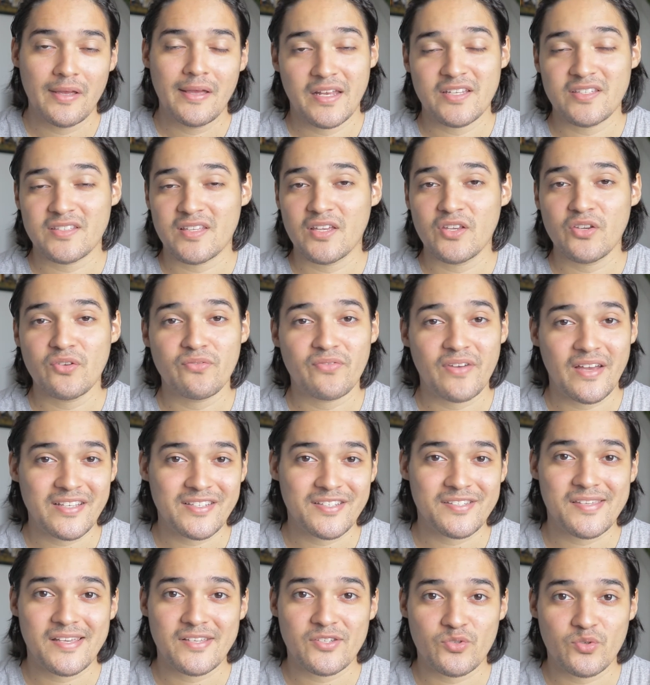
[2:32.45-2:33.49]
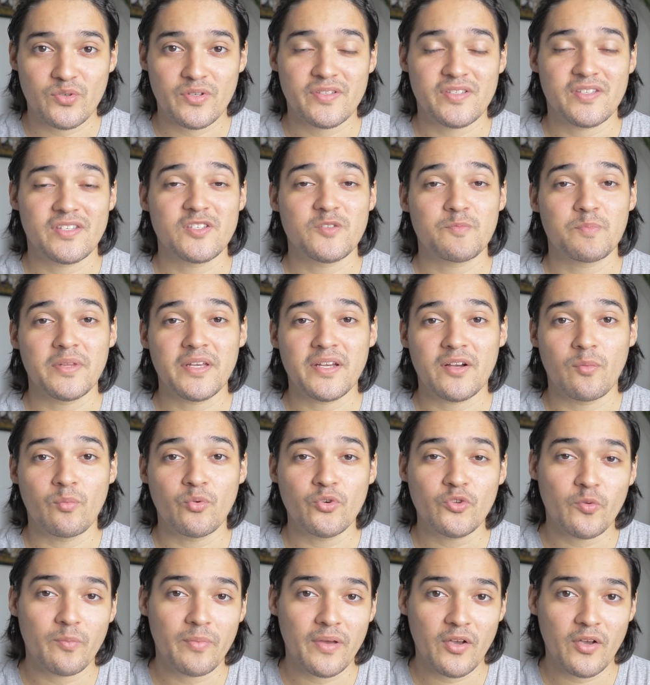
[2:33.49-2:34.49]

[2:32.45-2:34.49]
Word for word: eles têm diversas sessões que explicam muito